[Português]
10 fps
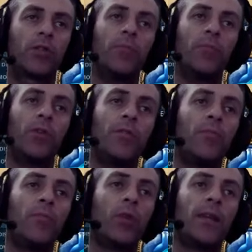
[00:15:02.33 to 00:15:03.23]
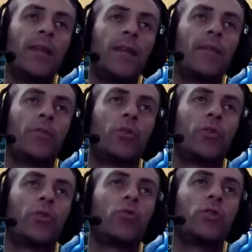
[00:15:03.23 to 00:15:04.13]
pode vir por aqui também, pessoal,
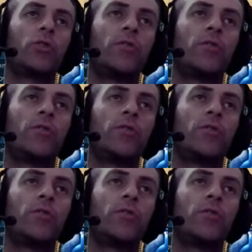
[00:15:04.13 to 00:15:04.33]
mas eu gosto de vir